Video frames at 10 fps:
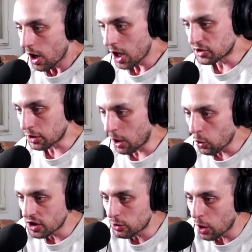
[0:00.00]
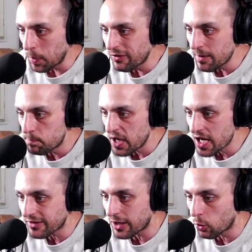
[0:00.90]
Это какой-то топовый
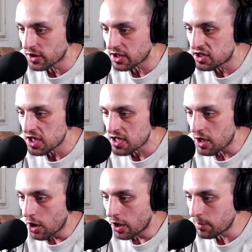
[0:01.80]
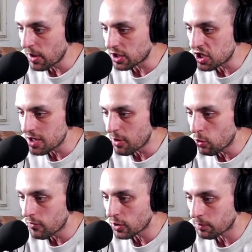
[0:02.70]
перс, какой-то тень. Ребята, я не
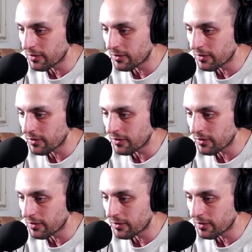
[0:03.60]
могу его...